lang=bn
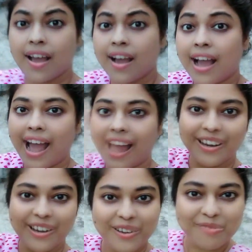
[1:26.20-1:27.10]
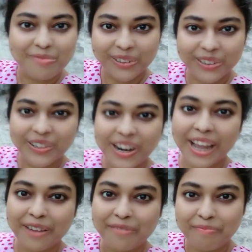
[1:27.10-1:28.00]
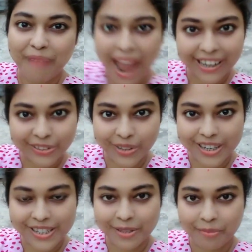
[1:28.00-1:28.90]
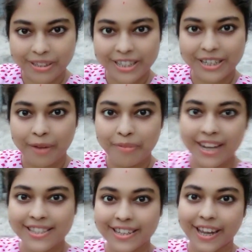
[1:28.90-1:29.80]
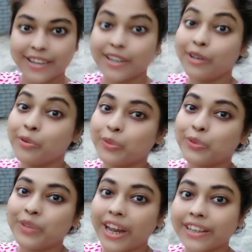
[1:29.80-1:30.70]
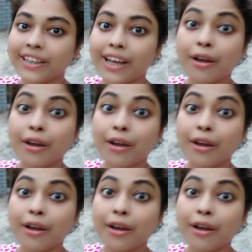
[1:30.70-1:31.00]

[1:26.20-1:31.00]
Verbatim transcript: হ্যালো বন্ধুরা আই এম ব্যাক চলে এসছি তোমাদের সামনে আজকে একটা নতুন একটা